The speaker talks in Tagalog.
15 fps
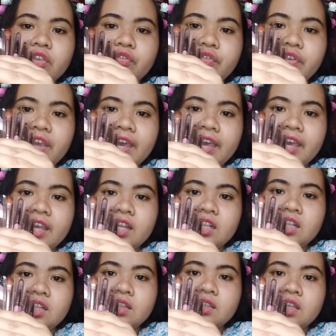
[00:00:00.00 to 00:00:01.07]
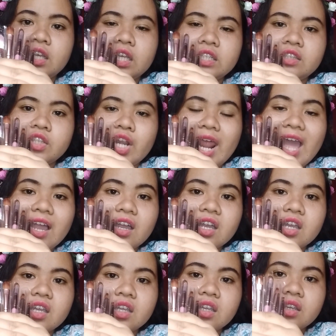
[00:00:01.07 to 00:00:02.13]
TVL na track
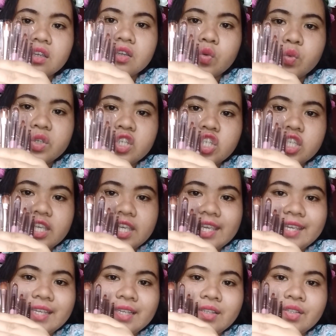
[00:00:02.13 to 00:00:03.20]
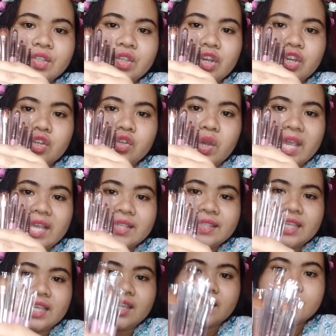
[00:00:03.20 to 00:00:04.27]
which is her
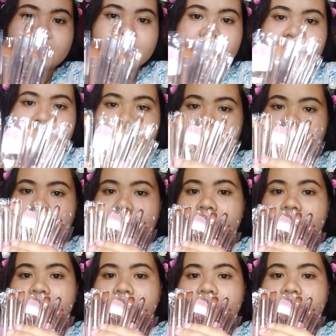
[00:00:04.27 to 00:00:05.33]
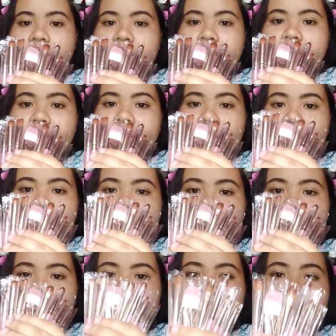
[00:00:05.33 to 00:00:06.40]
dressing kasi
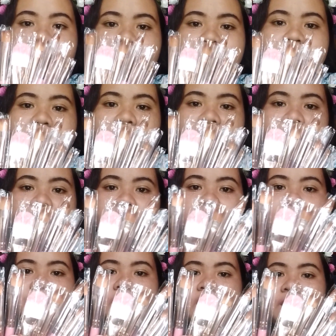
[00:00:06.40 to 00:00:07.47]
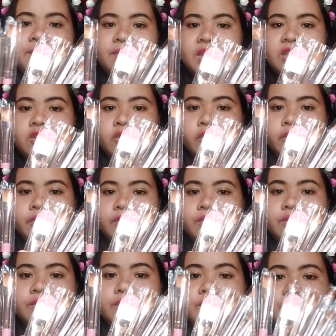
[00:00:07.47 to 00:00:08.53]
magme-makeup kami dun.
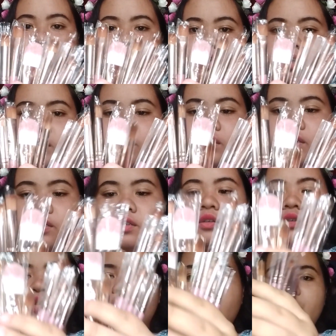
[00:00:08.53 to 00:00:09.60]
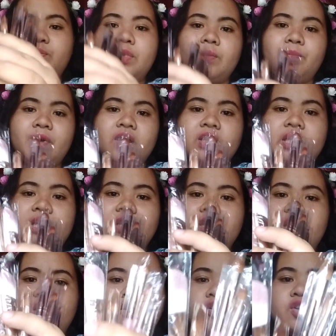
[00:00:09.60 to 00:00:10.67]
Yan. So,
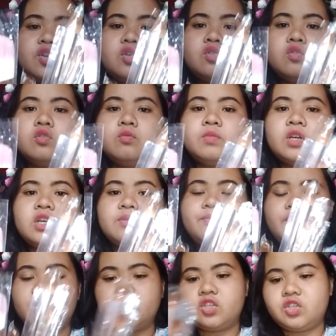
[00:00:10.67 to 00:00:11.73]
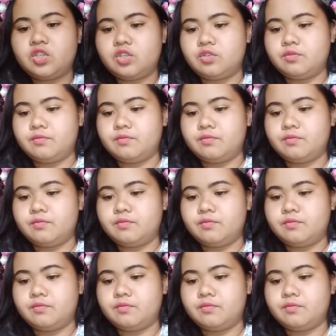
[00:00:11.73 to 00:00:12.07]
ipapakita ko yung mga brush.